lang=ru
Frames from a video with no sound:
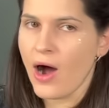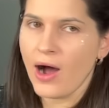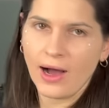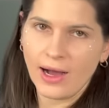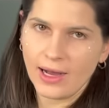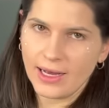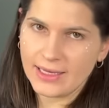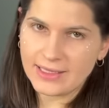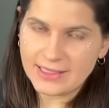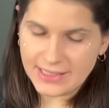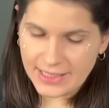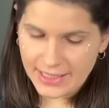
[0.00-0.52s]

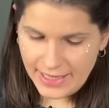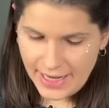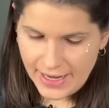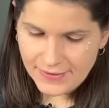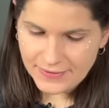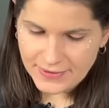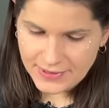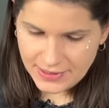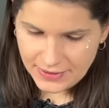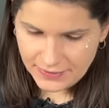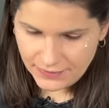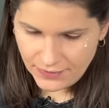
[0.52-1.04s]
а, скорее
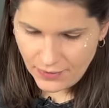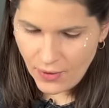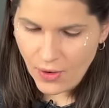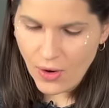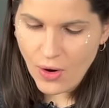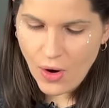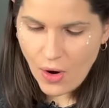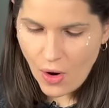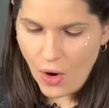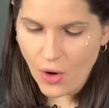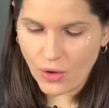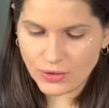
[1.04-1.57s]

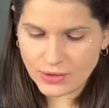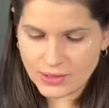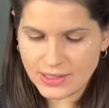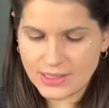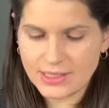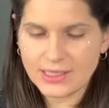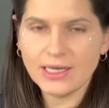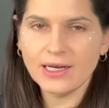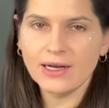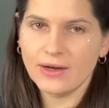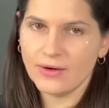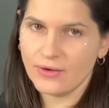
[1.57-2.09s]
всего, он
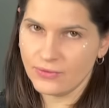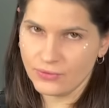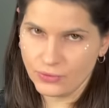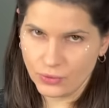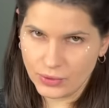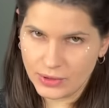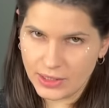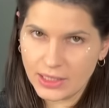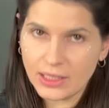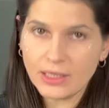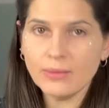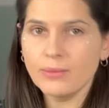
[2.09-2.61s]

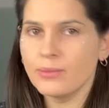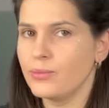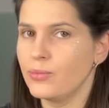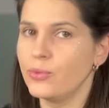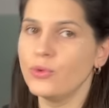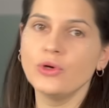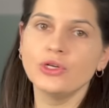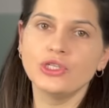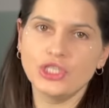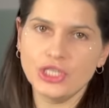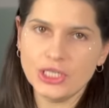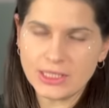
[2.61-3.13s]
внутри
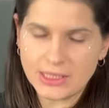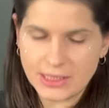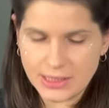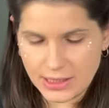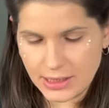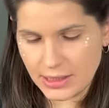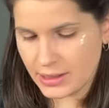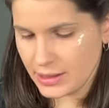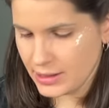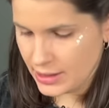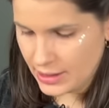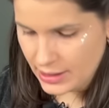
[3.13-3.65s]
будет
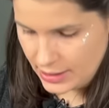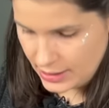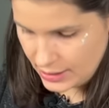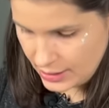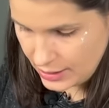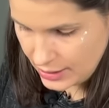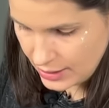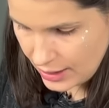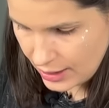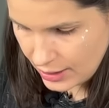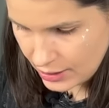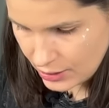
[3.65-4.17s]
чистенький
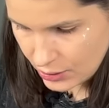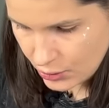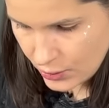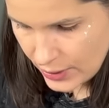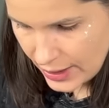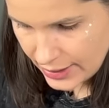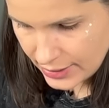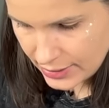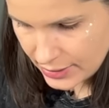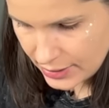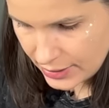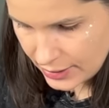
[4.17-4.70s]
и
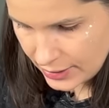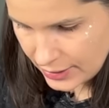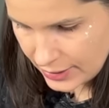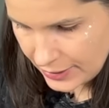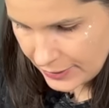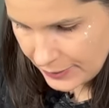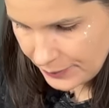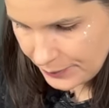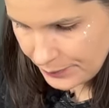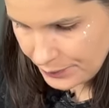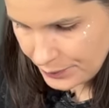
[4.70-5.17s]
аккуратненький.